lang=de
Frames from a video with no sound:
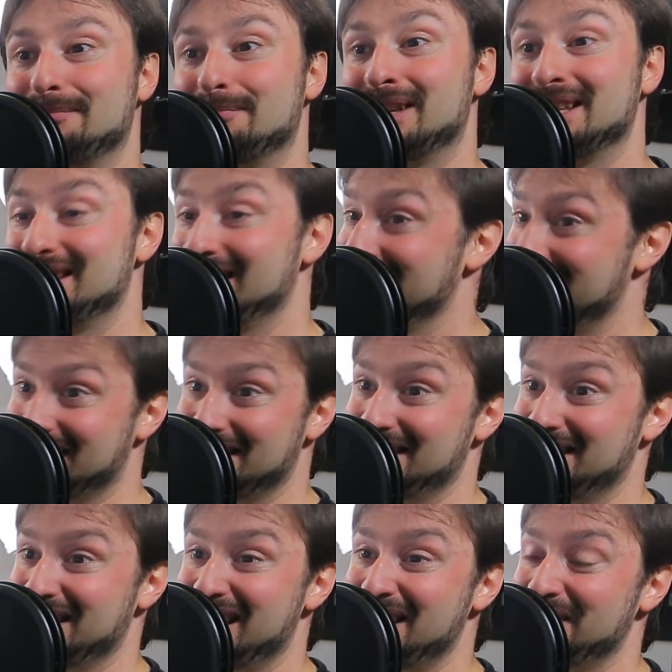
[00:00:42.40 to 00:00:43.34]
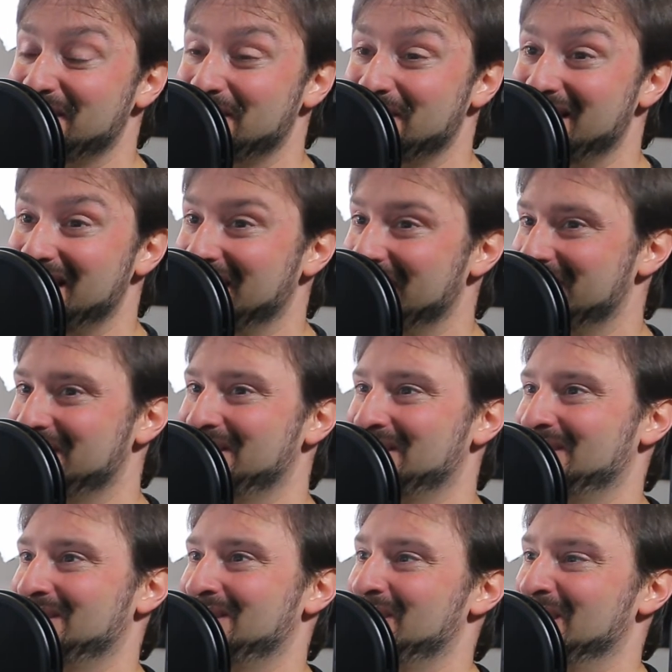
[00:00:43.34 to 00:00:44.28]
man sieht sie sich an und denkt,
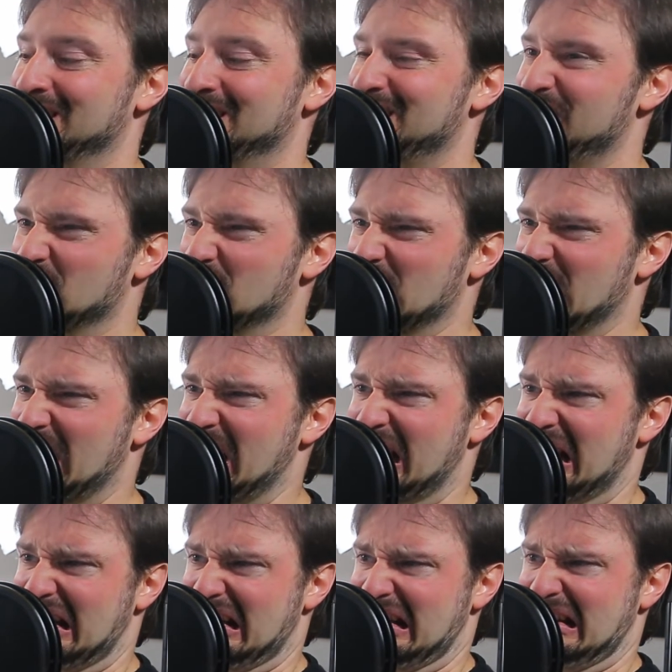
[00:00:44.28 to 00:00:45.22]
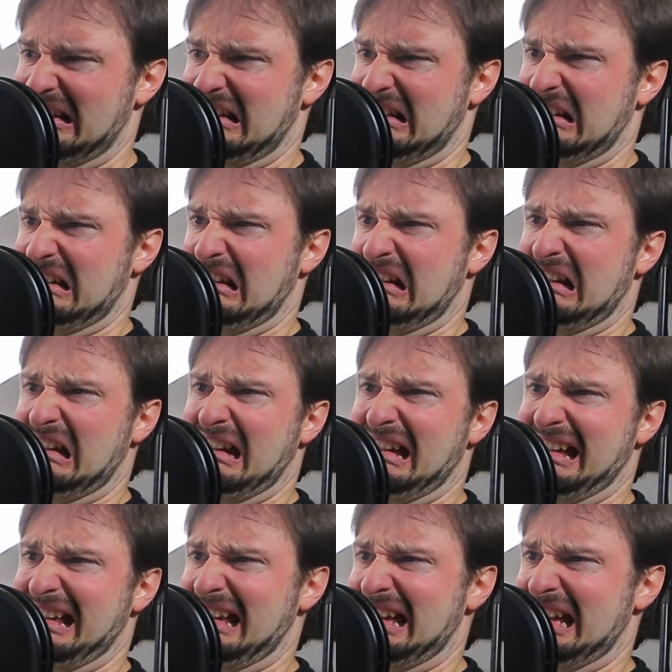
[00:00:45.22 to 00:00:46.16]

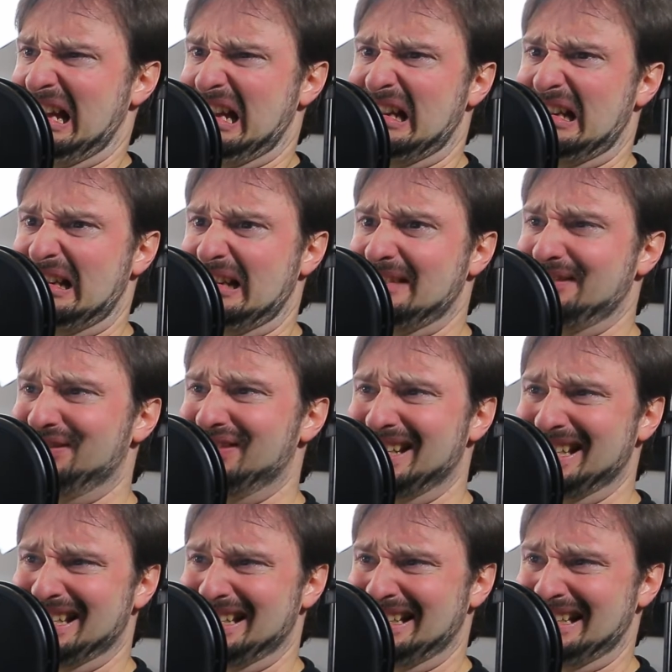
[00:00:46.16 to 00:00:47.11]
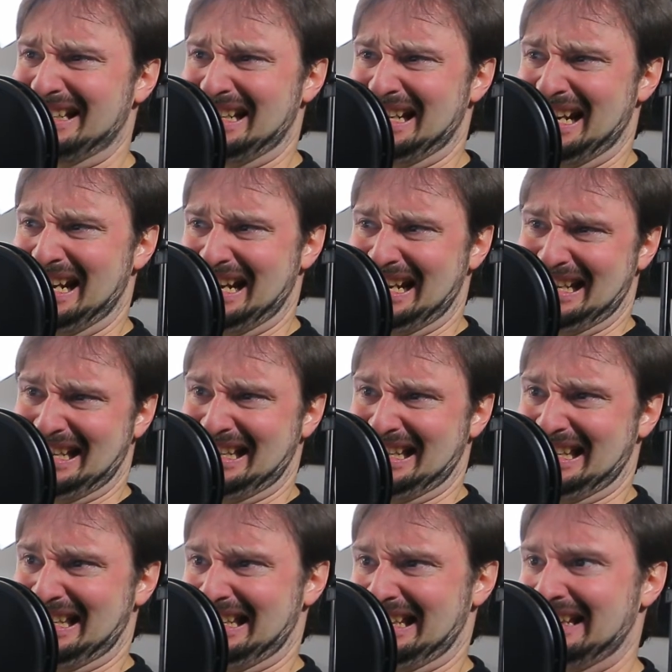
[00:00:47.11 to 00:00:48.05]
äh, was denn
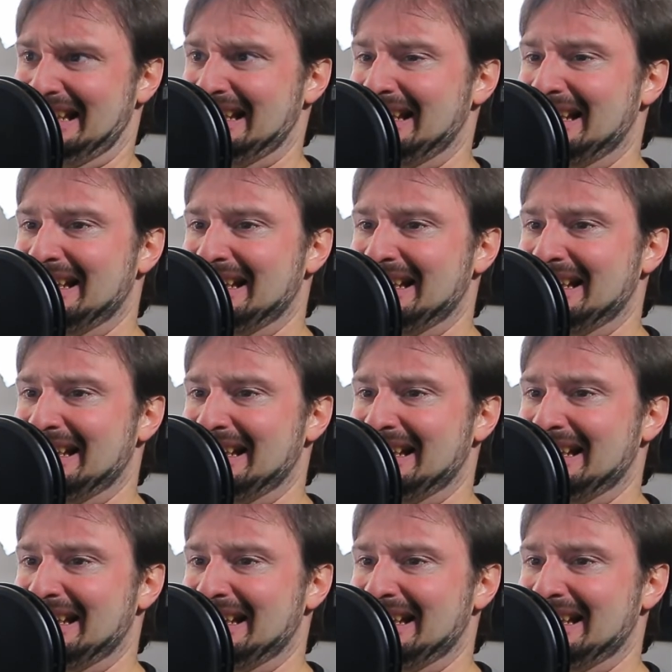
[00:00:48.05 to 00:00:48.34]
das?